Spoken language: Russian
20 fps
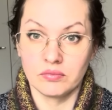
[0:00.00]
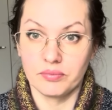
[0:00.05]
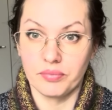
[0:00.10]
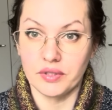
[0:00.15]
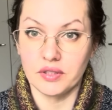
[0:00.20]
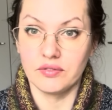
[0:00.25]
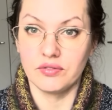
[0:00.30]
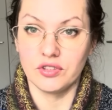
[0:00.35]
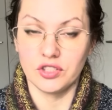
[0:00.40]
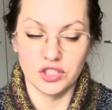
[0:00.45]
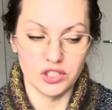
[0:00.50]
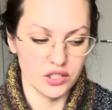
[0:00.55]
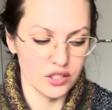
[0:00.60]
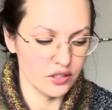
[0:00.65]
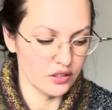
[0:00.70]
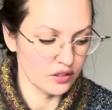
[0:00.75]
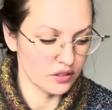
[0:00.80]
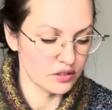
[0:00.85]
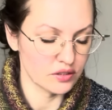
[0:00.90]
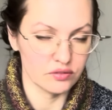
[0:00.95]

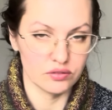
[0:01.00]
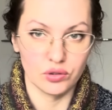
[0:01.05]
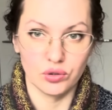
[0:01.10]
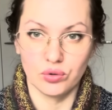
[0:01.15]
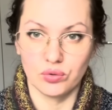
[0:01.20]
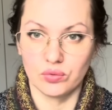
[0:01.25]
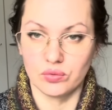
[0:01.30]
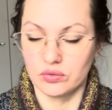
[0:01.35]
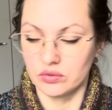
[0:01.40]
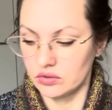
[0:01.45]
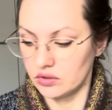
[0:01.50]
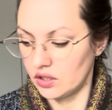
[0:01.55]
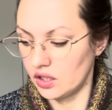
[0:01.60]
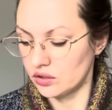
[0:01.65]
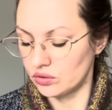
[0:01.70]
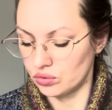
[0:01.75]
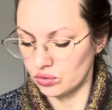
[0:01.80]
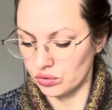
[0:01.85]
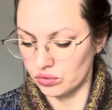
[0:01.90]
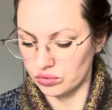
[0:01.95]
продвижения, свою
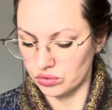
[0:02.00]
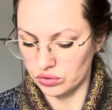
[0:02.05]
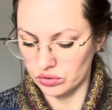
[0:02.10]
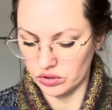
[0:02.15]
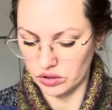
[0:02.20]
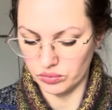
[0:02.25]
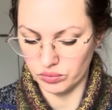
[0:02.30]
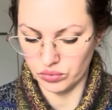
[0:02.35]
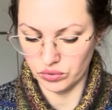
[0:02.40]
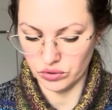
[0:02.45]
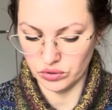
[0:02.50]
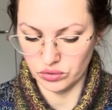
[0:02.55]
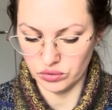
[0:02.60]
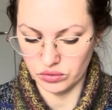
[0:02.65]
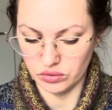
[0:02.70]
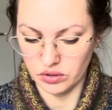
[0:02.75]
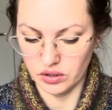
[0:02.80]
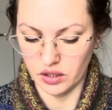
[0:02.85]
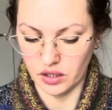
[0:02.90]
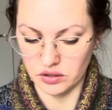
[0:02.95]
готовую
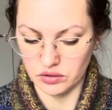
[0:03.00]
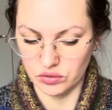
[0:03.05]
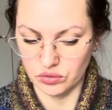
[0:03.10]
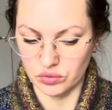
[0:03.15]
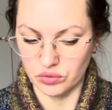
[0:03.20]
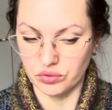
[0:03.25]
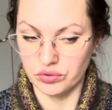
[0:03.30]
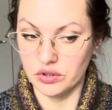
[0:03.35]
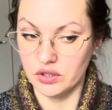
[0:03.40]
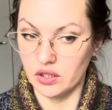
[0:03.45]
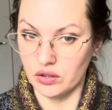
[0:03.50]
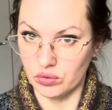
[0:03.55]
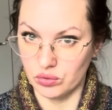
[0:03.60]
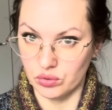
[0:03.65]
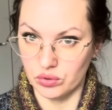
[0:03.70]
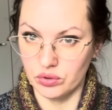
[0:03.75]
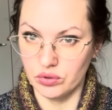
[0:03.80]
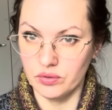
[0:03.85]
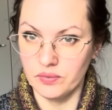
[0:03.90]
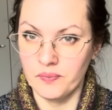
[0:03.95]
работу, одну,
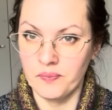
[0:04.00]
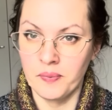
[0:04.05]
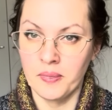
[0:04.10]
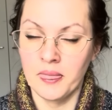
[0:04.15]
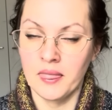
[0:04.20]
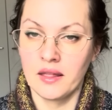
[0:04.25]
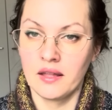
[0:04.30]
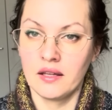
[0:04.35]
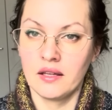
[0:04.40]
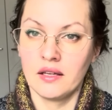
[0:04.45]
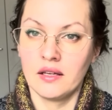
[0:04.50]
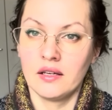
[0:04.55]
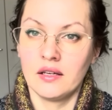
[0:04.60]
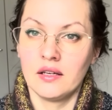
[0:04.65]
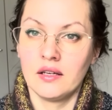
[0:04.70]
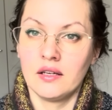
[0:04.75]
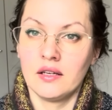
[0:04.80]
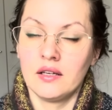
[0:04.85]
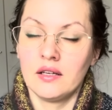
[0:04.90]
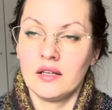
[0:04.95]
вторую.
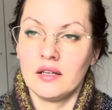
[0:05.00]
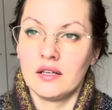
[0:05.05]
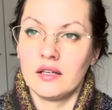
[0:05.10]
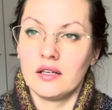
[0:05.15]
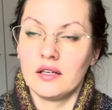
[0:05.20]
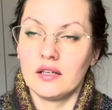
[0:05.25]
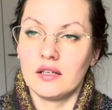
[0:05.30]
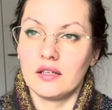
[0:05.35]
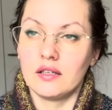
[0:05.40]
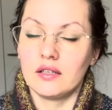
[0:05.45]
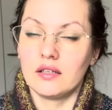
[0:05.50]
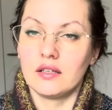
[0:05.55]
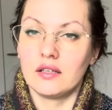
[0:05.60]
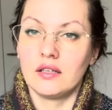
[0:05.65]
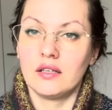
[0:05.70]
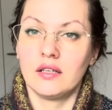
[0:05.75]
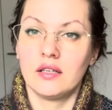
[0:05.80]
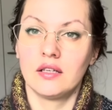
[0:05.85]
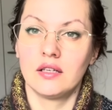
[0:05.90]
А,